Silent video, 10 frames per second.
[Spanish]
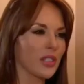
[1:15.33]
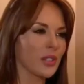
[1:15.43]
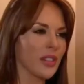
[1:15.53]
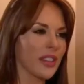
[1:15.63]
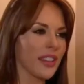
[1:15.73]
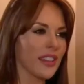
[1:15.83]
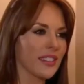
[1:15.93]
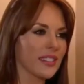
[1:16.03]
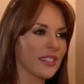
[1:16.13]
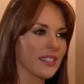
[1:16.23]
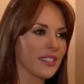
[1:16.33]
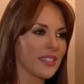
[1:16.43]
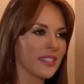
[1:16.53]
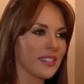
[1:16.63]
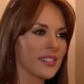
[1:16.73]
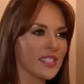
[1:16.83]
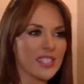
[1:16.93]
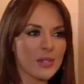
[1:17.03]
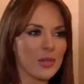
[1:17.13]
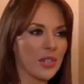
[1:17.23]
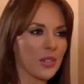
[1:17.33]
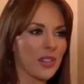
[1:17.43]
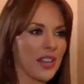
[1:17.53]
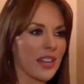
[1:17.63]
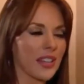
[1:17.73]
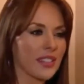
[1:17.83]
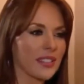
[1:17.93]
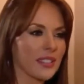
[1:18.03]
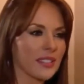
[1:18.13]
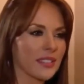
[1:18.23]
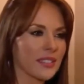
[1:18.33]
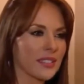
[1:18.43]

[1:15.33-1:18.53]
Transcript: incógnito, querida? ¿Estás huyendo de alguien?